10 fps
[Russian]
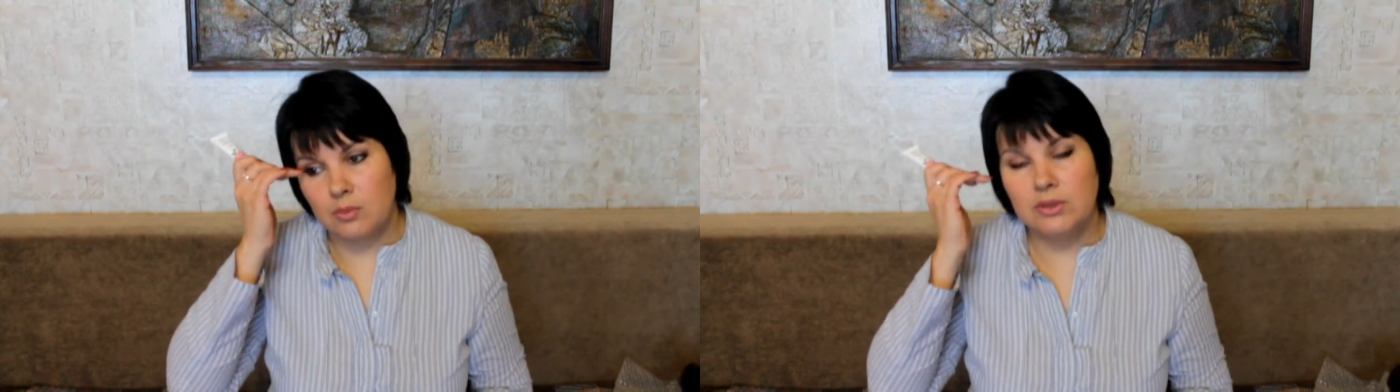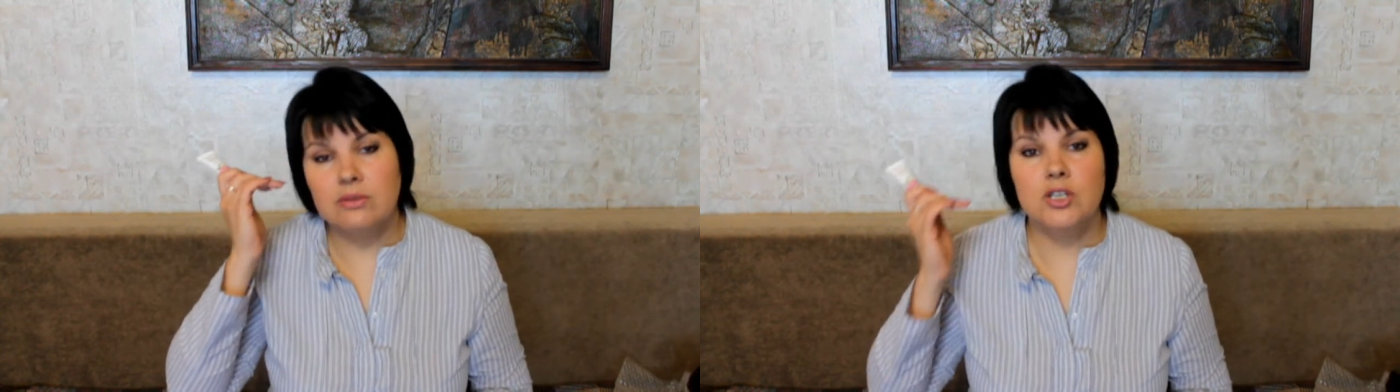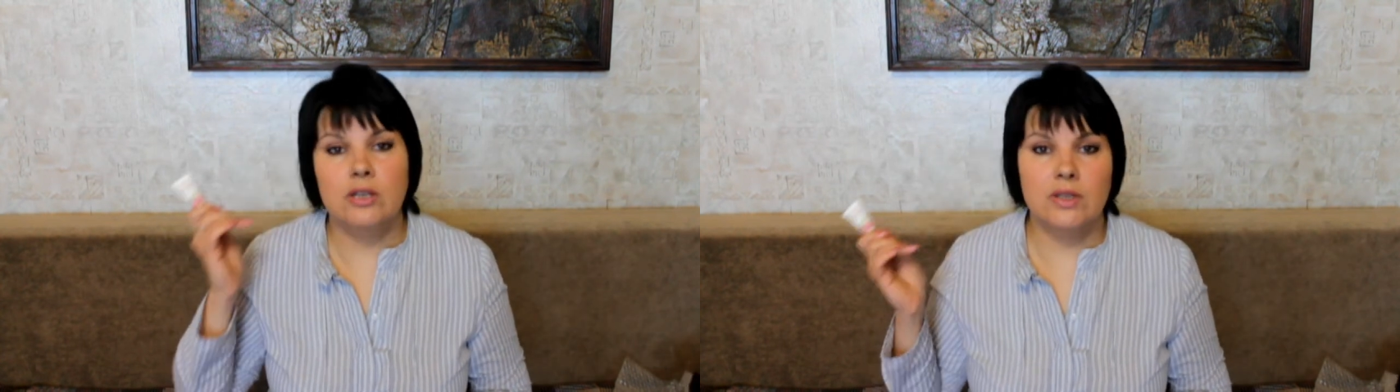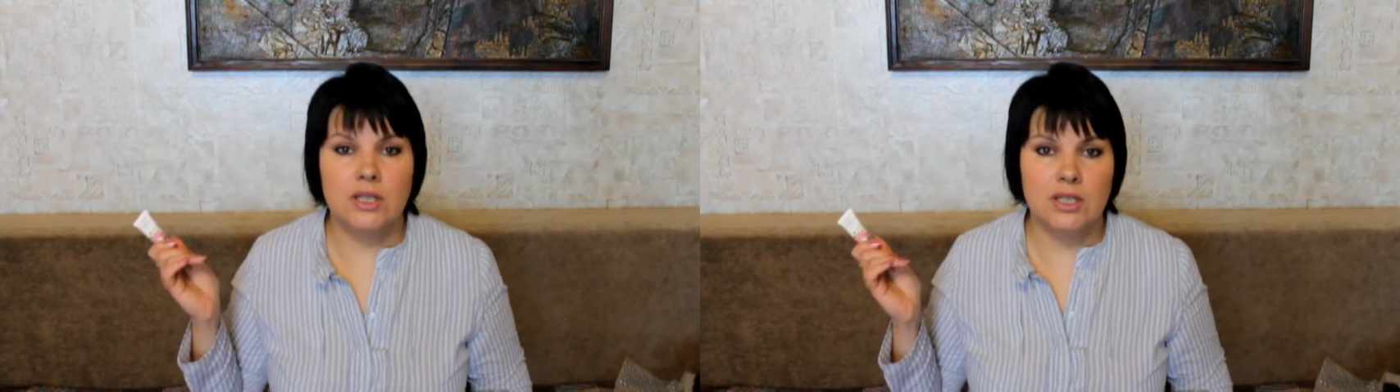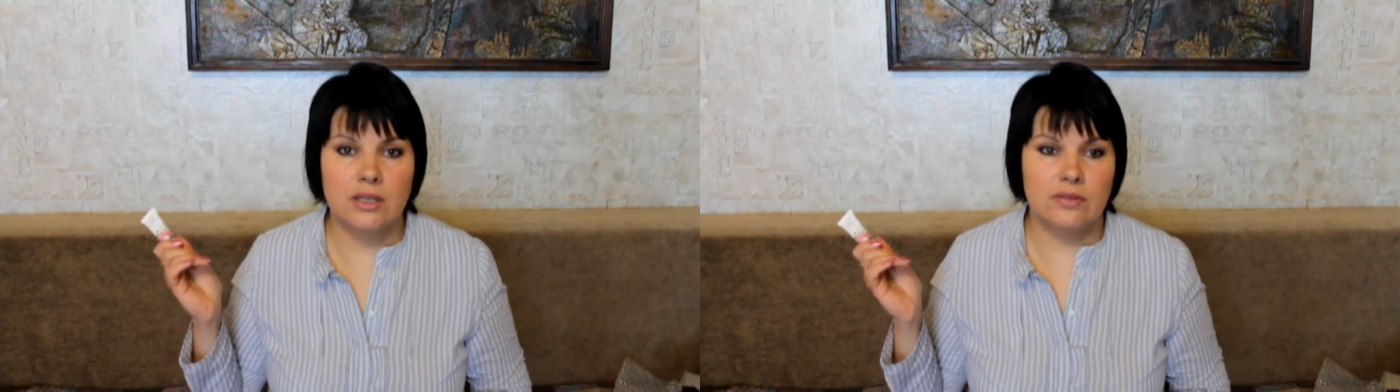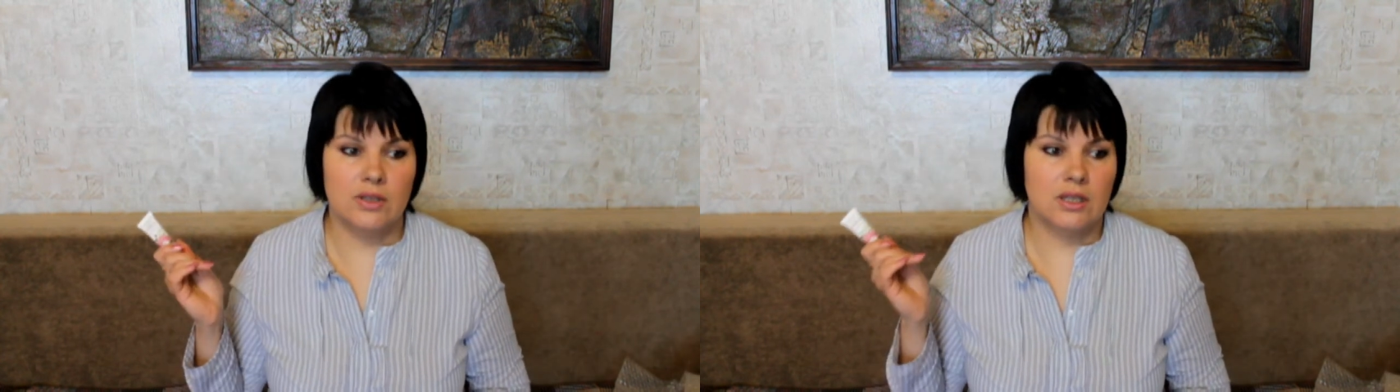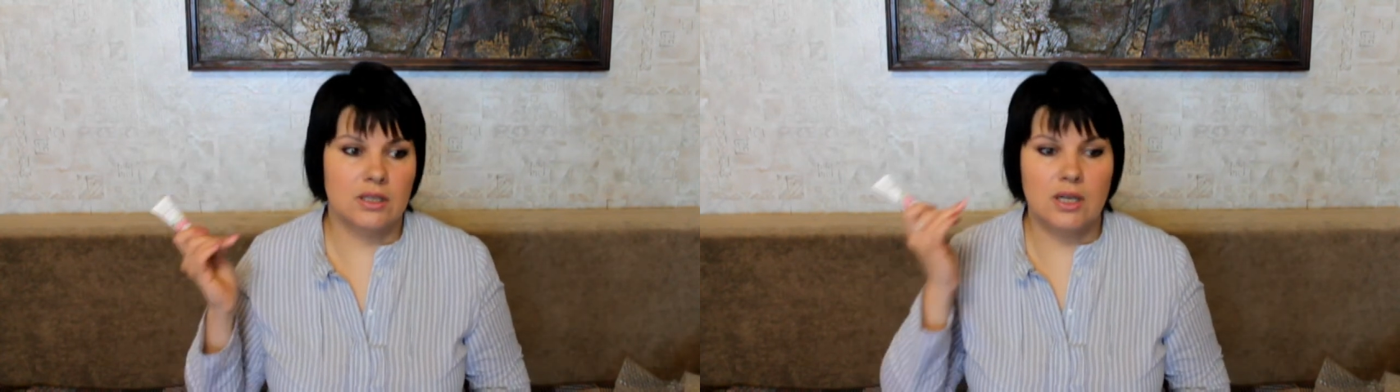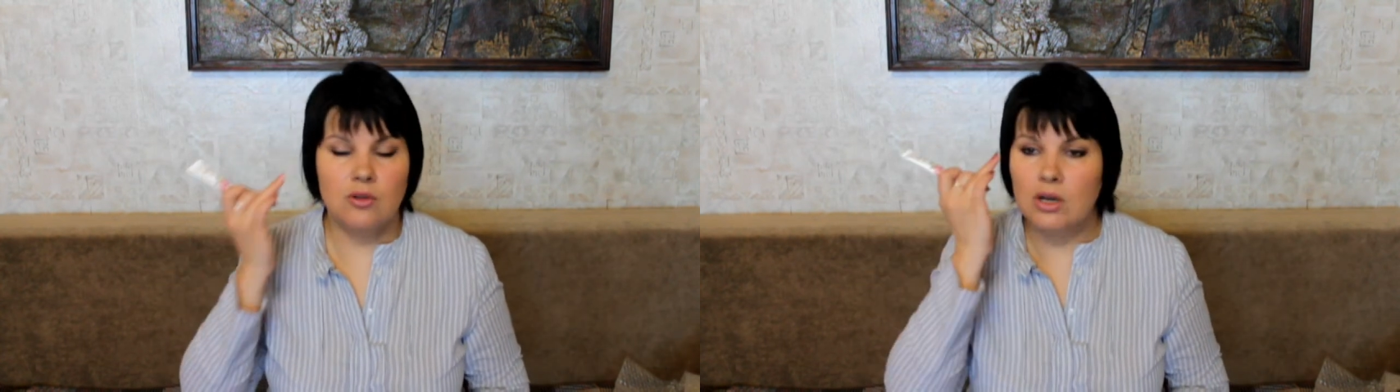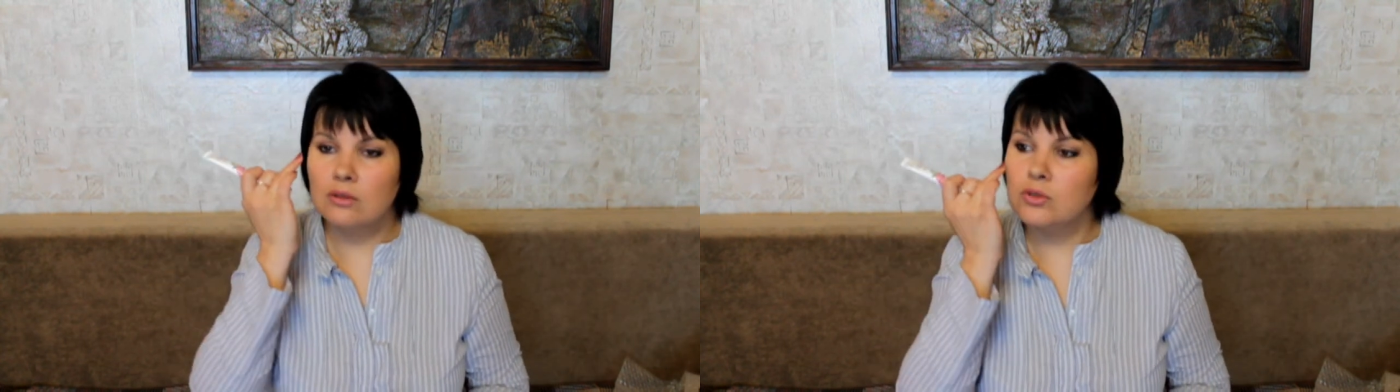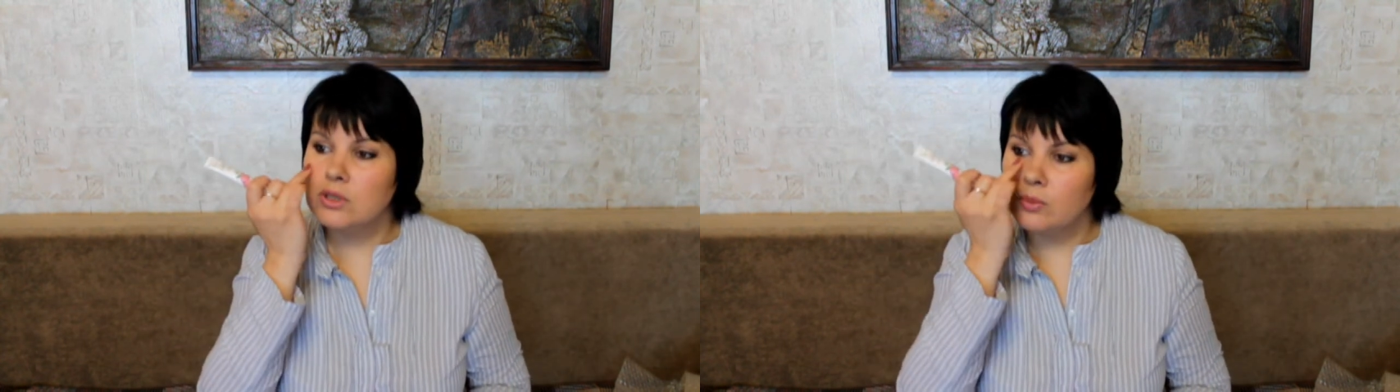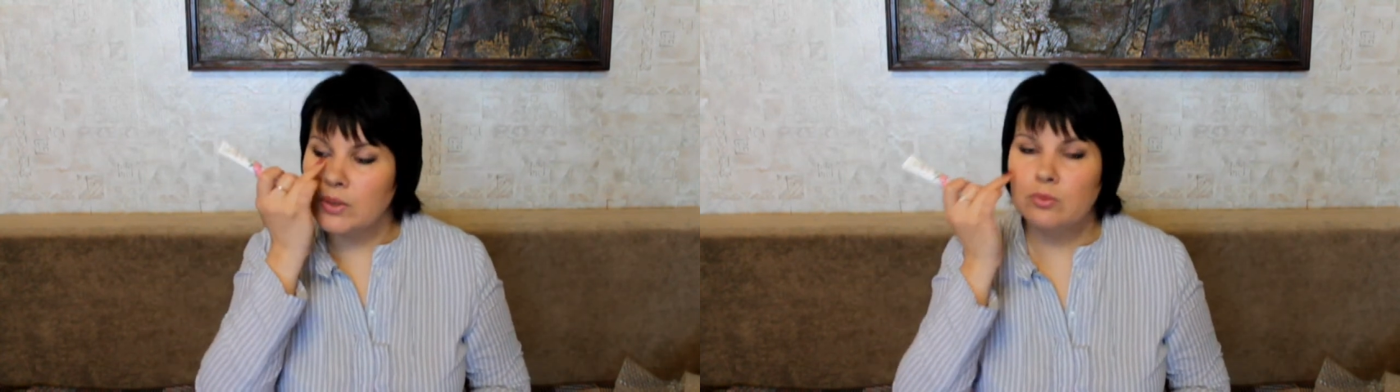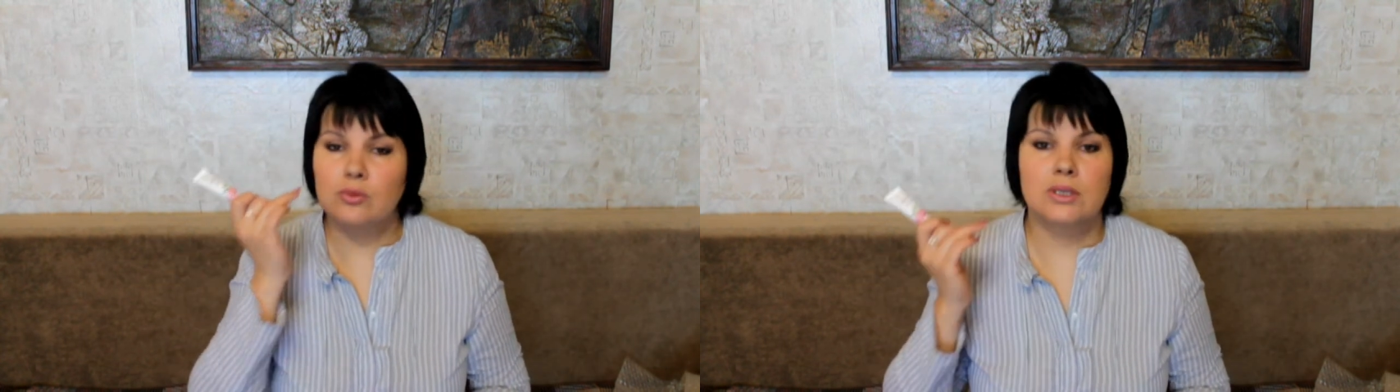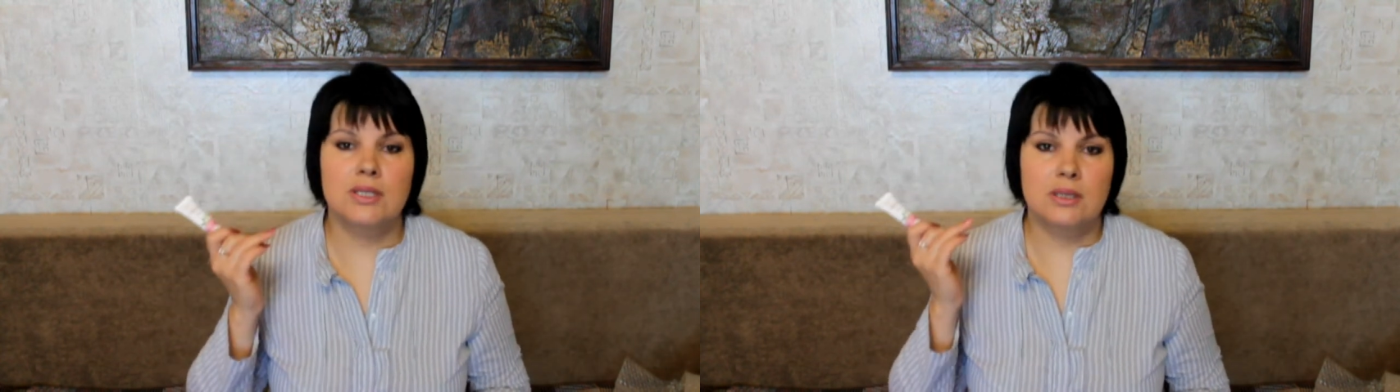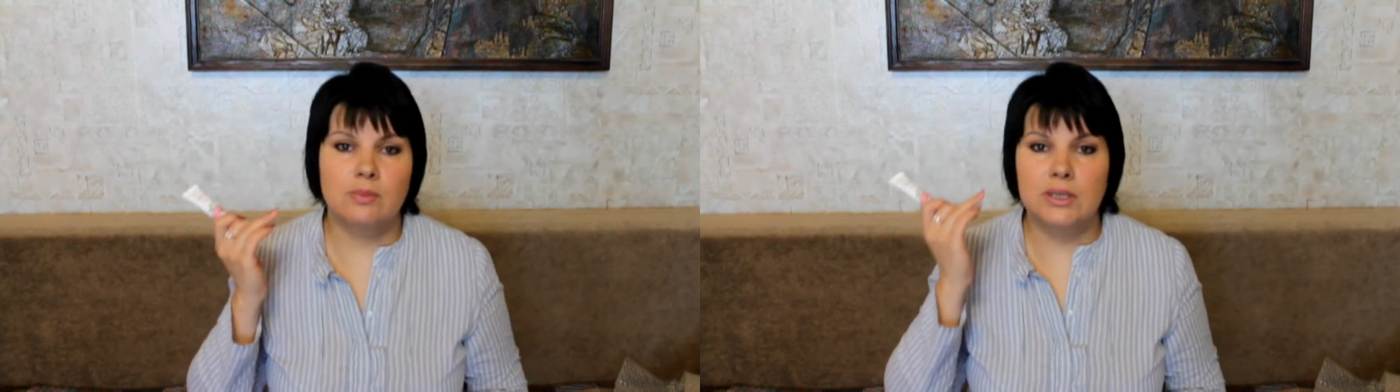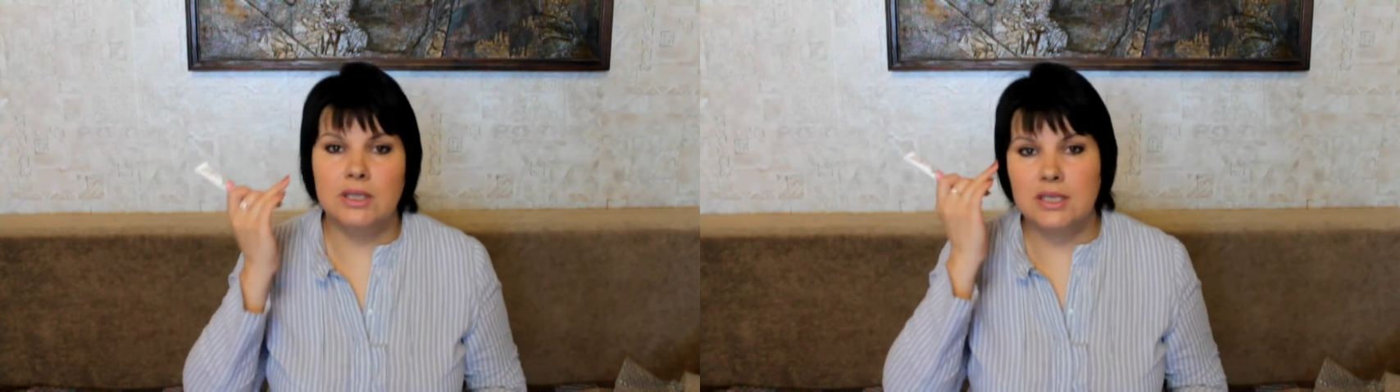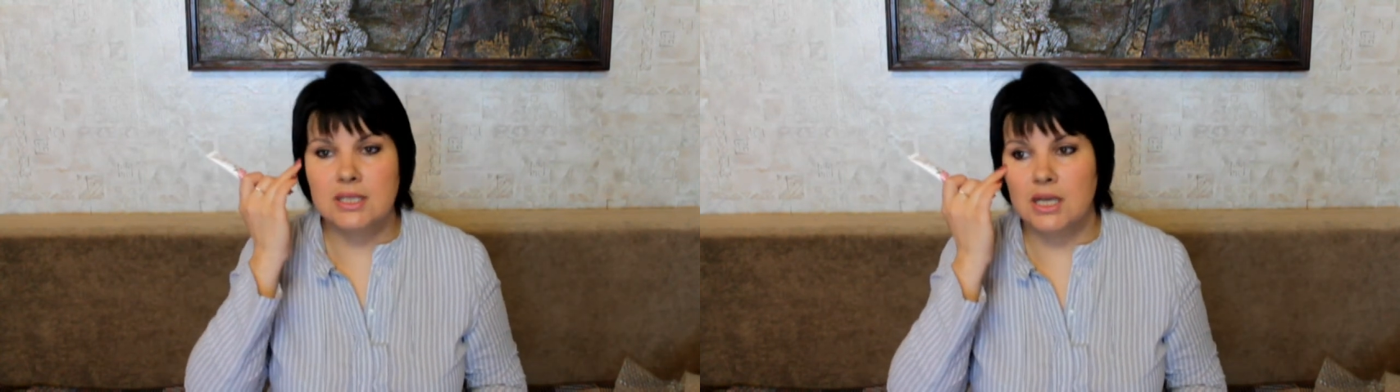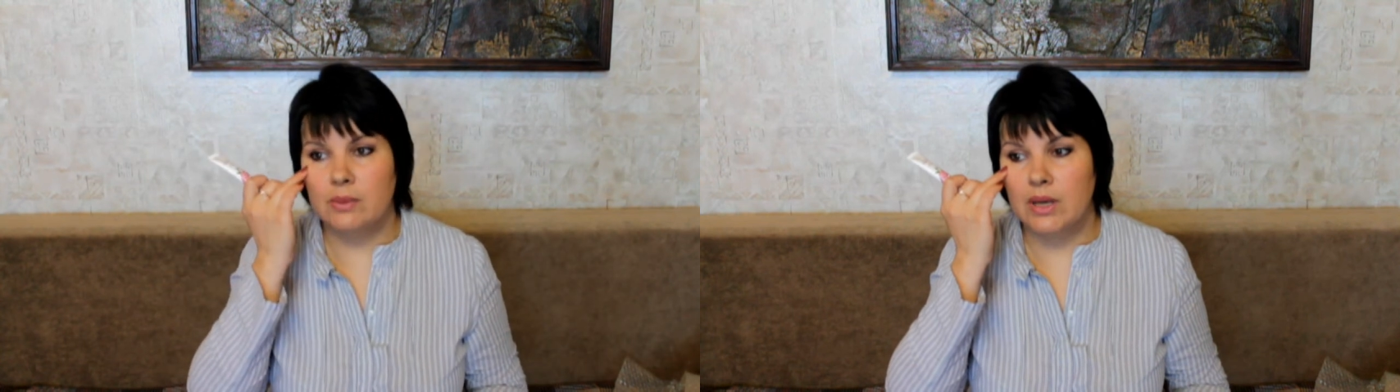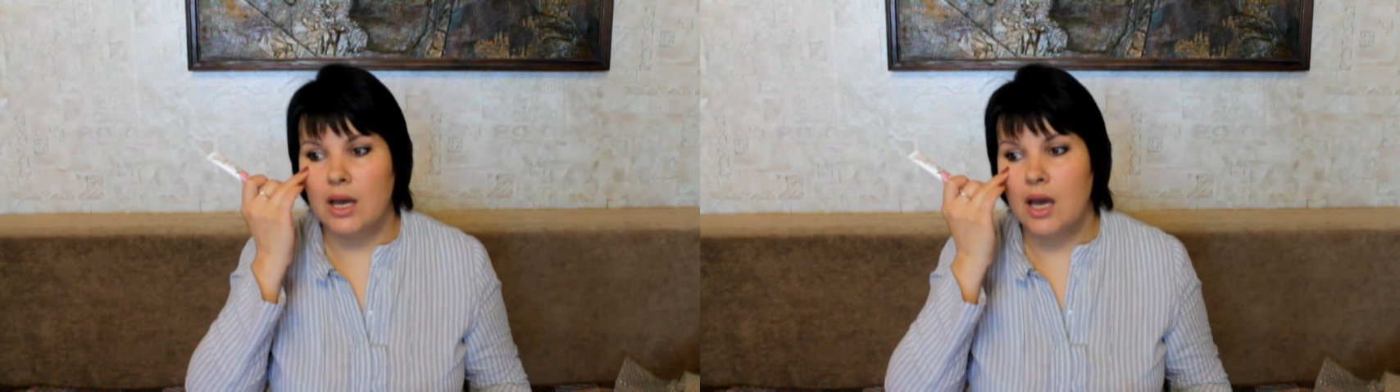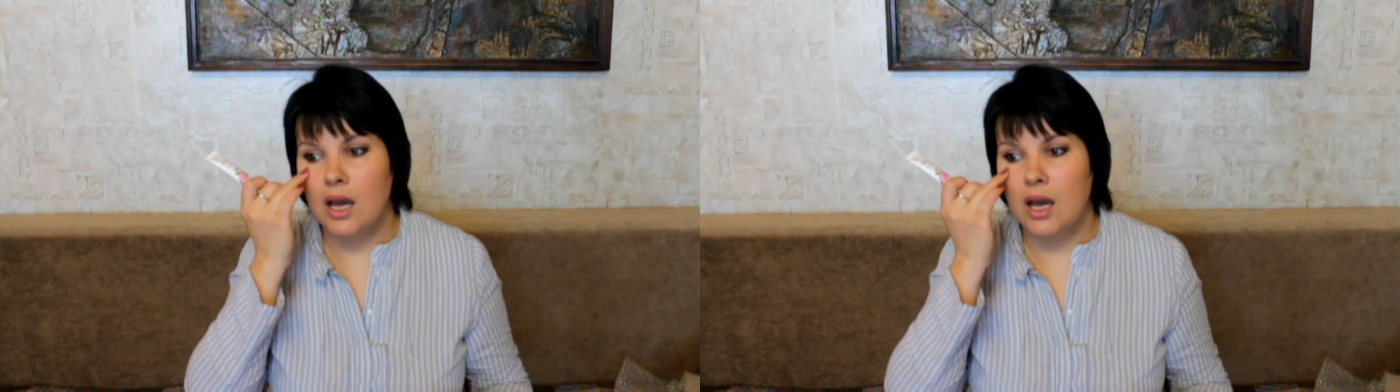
оплывшая верхняя века, да, у кого-то припухлости под глазами,